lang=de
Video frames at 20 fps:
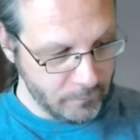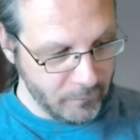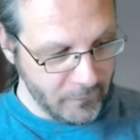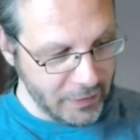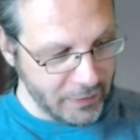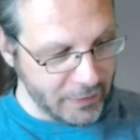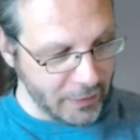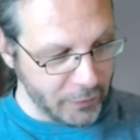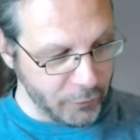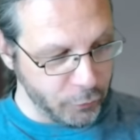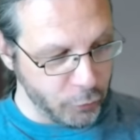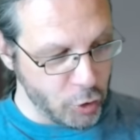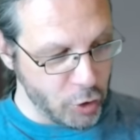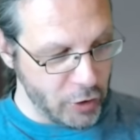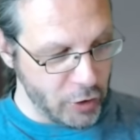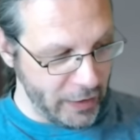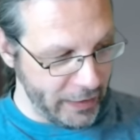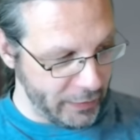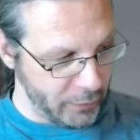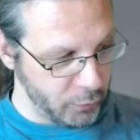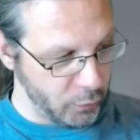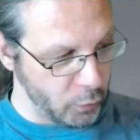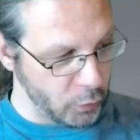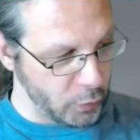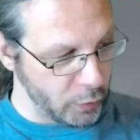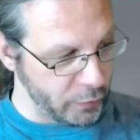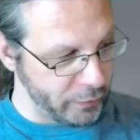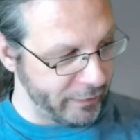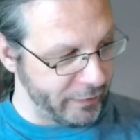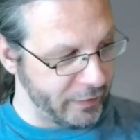ich das für schlecht und
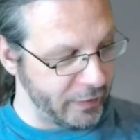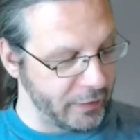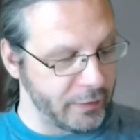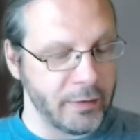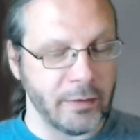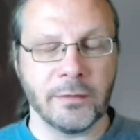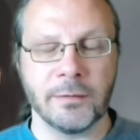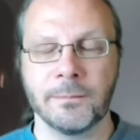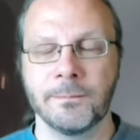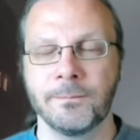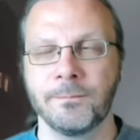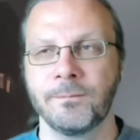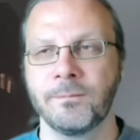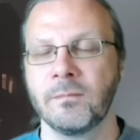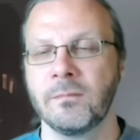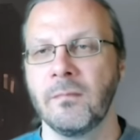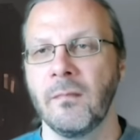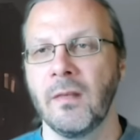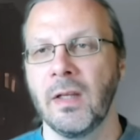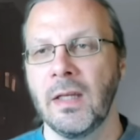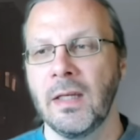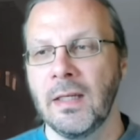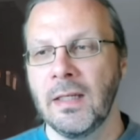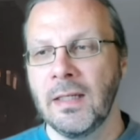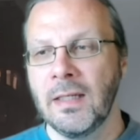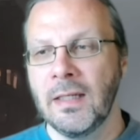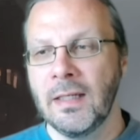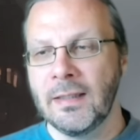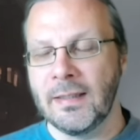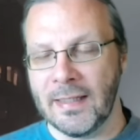undifferenziert halte.
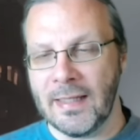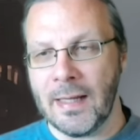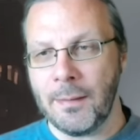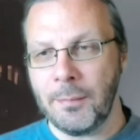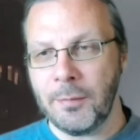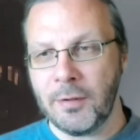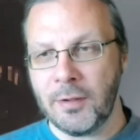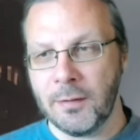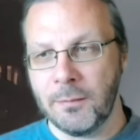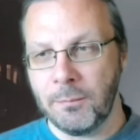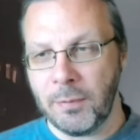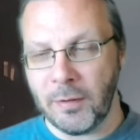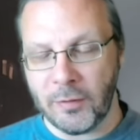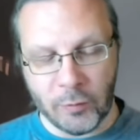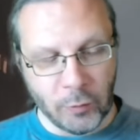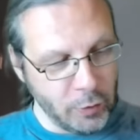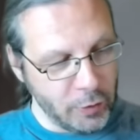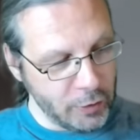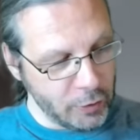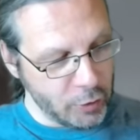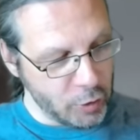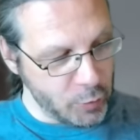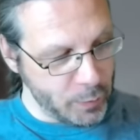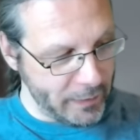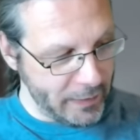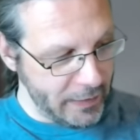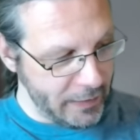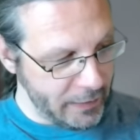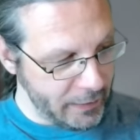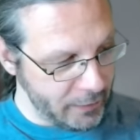Dann habe ich im persönlichen
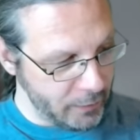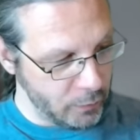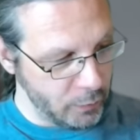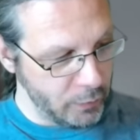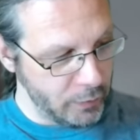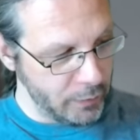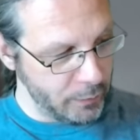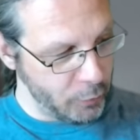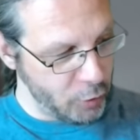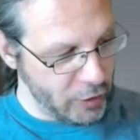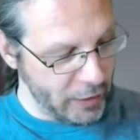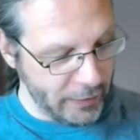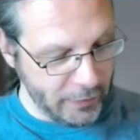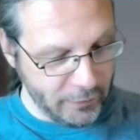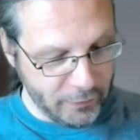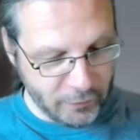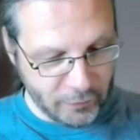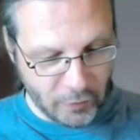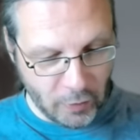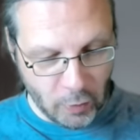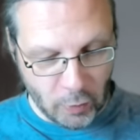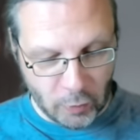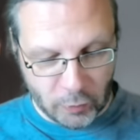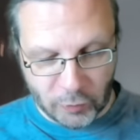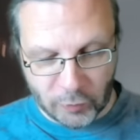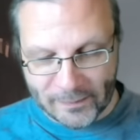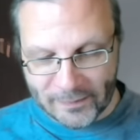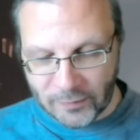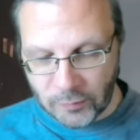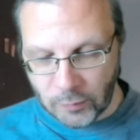Gespräch und im Chat auch
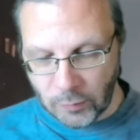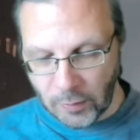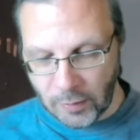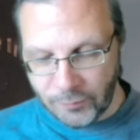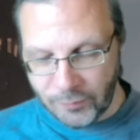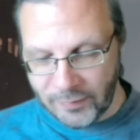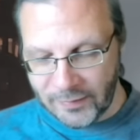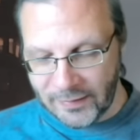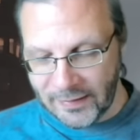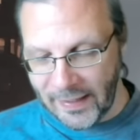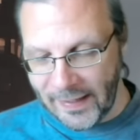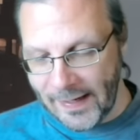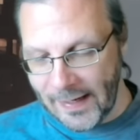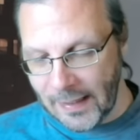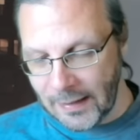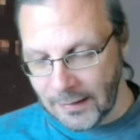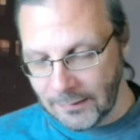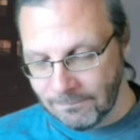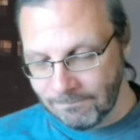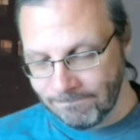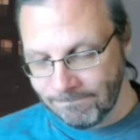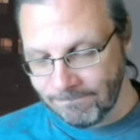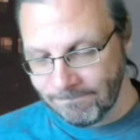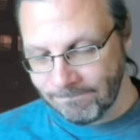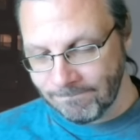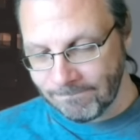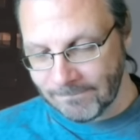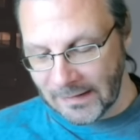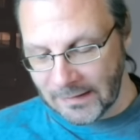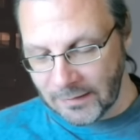sowas gehört wie, naja,
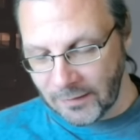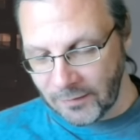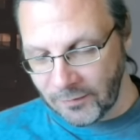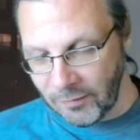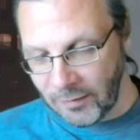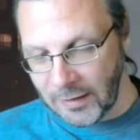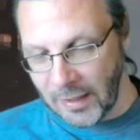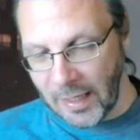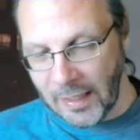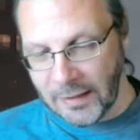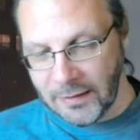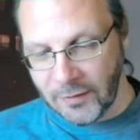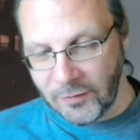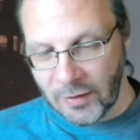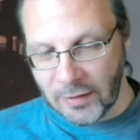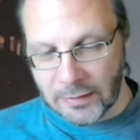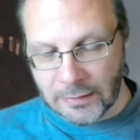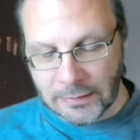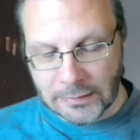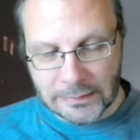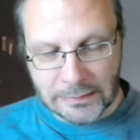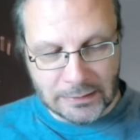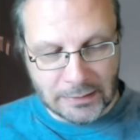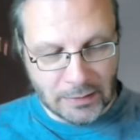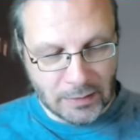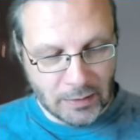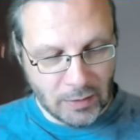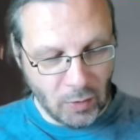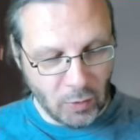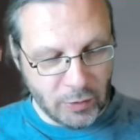na, das war die eine Sache.
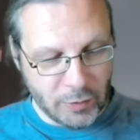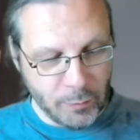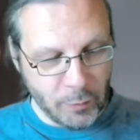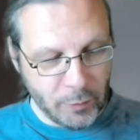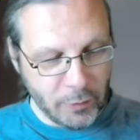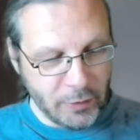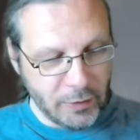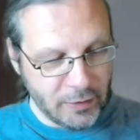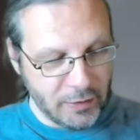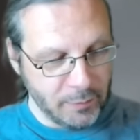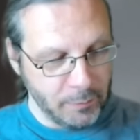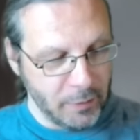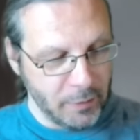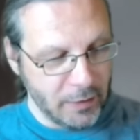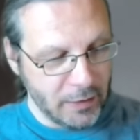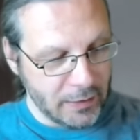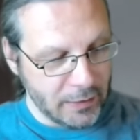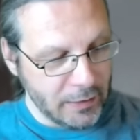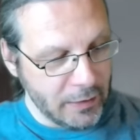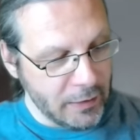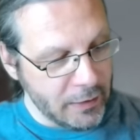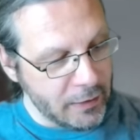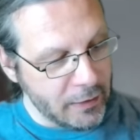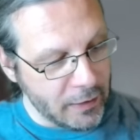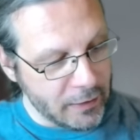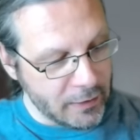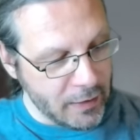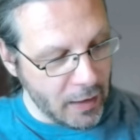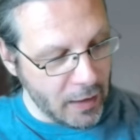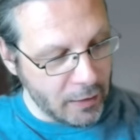Und ich möchte hier demjenigen nicht
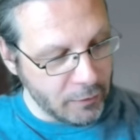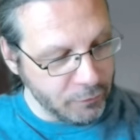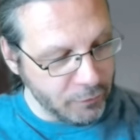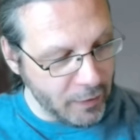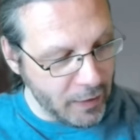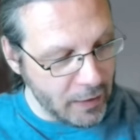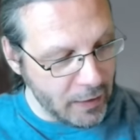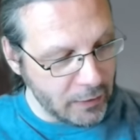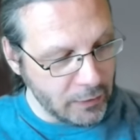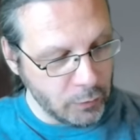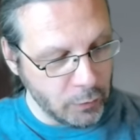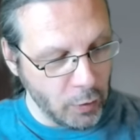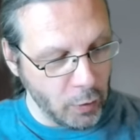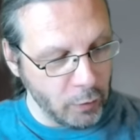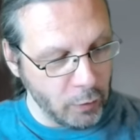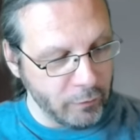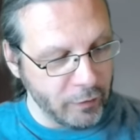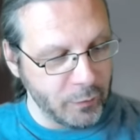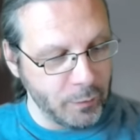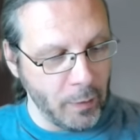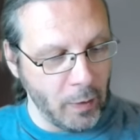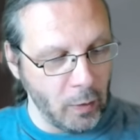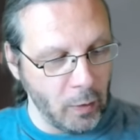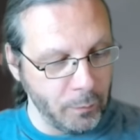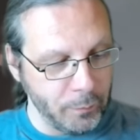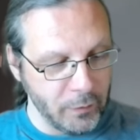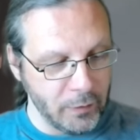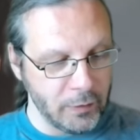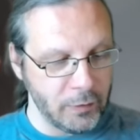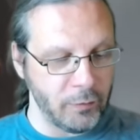an Karren fahren oder irgendwas
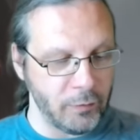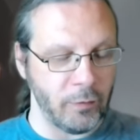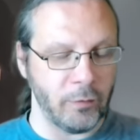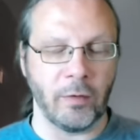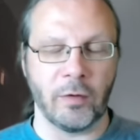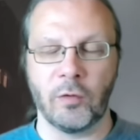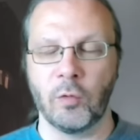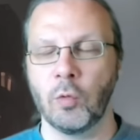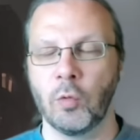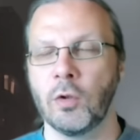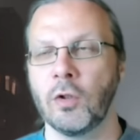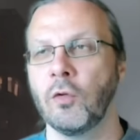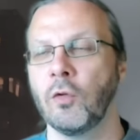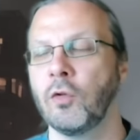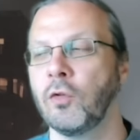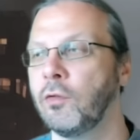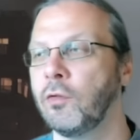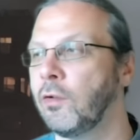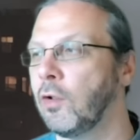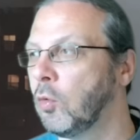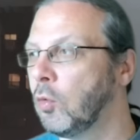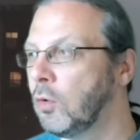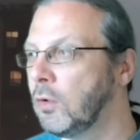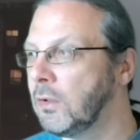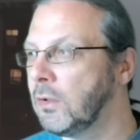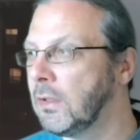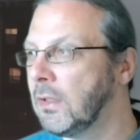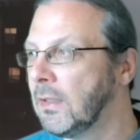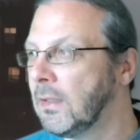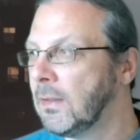behaupten. Ich versuche das noch zu wiederholen.